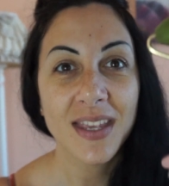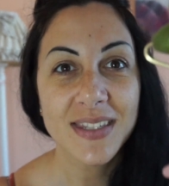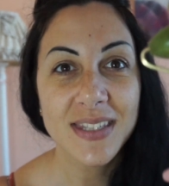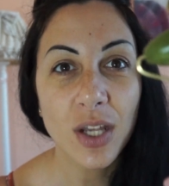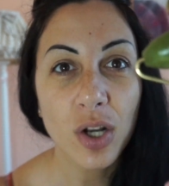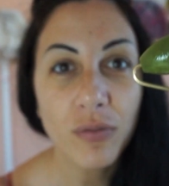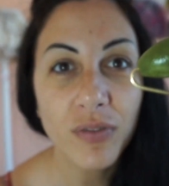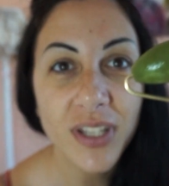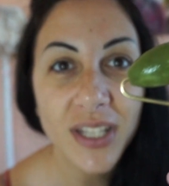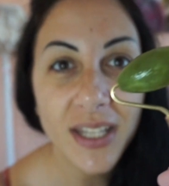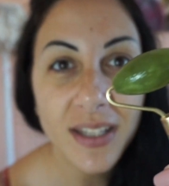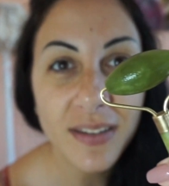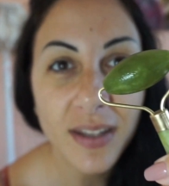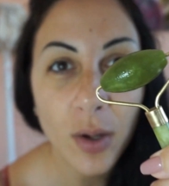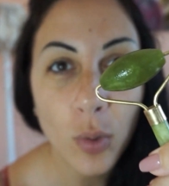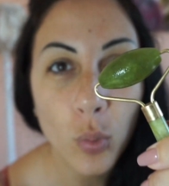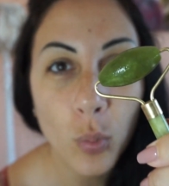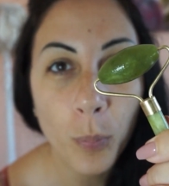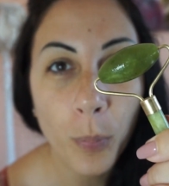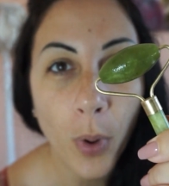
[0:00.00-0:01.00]
se lo
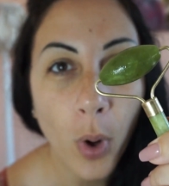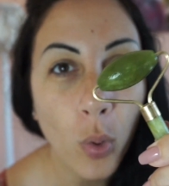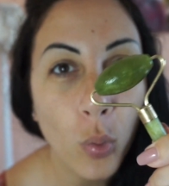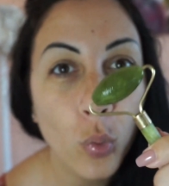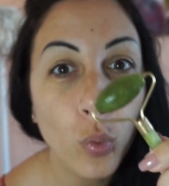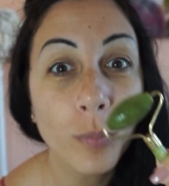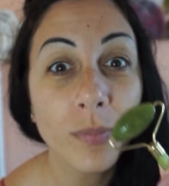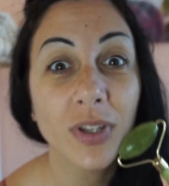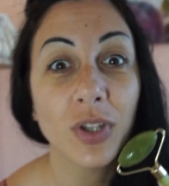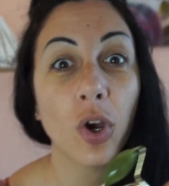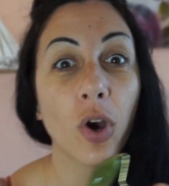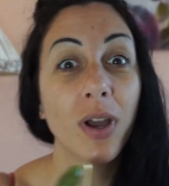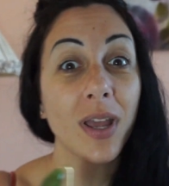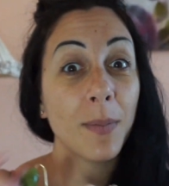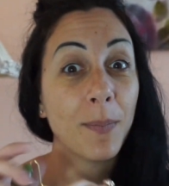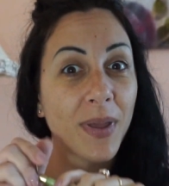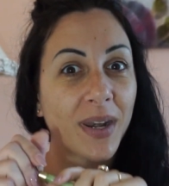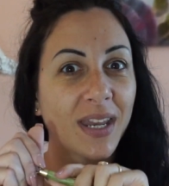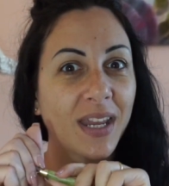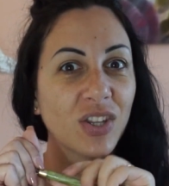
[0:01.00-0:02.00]
vedete un po'
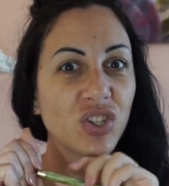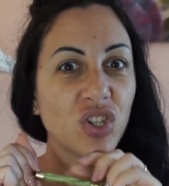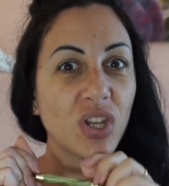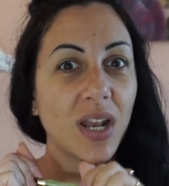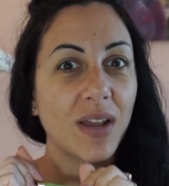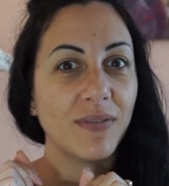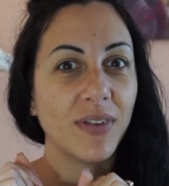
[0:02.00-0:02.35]
umido è perché ce